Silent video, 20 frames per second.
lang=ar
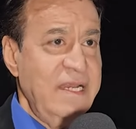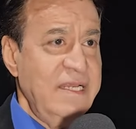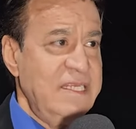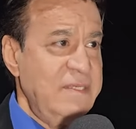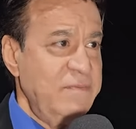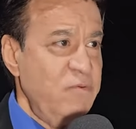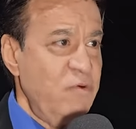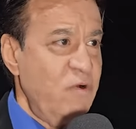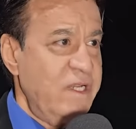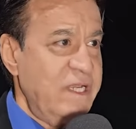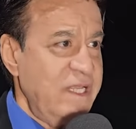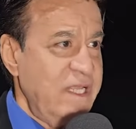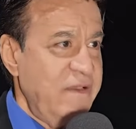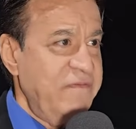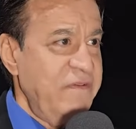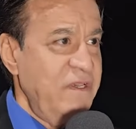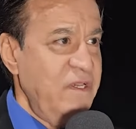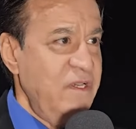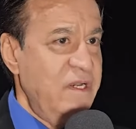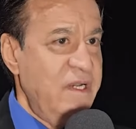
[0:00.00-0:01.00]
اسبوع كده
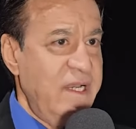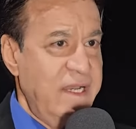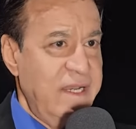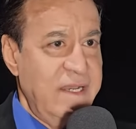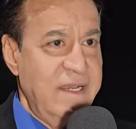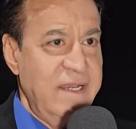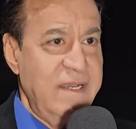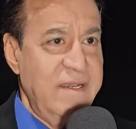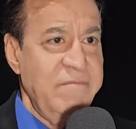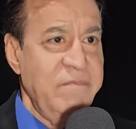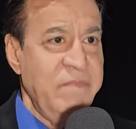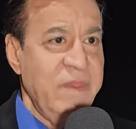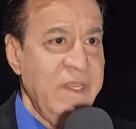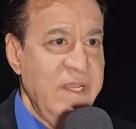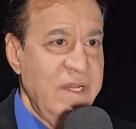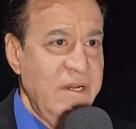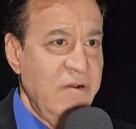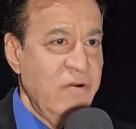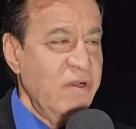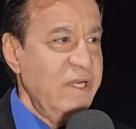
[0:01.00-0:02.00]
في آه
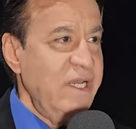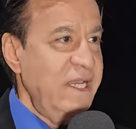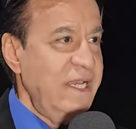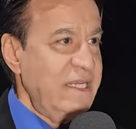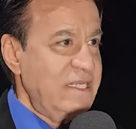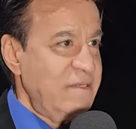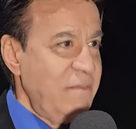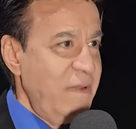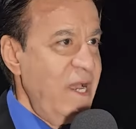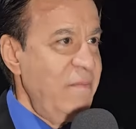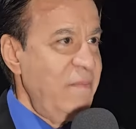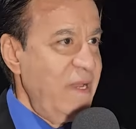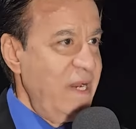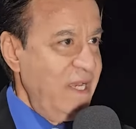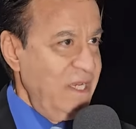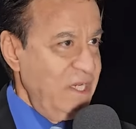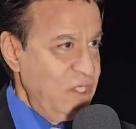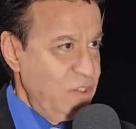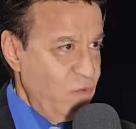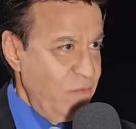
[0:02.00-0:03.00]
اغنيه اسمها
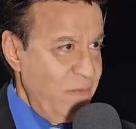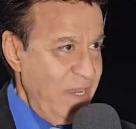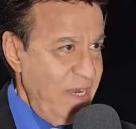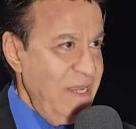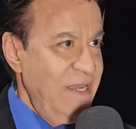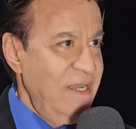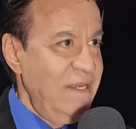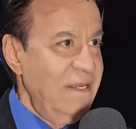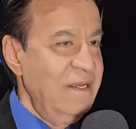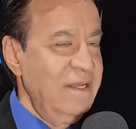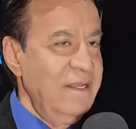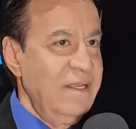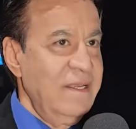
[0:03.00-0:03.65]
بلاقيش وملح